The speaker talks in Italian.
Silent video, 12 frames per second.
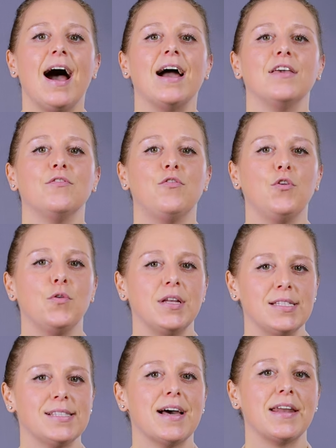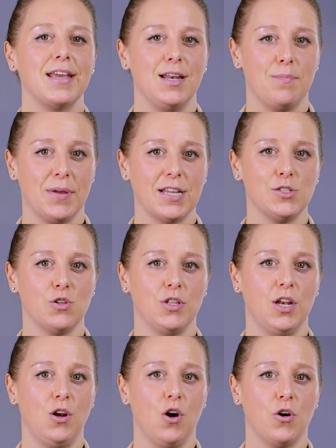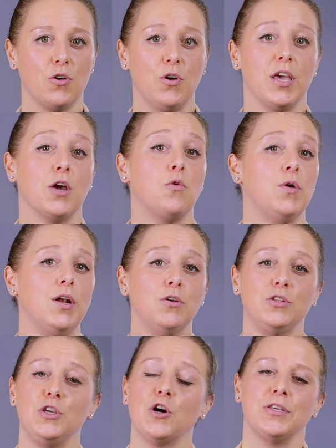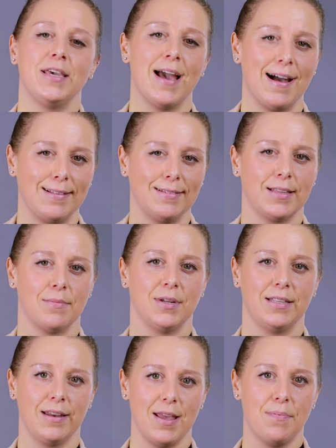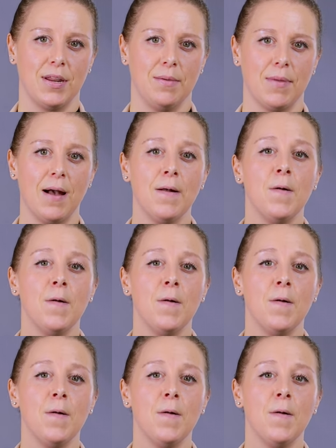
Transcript: A influenzare il prezzo dell'oro e quello di ogni altra materia prima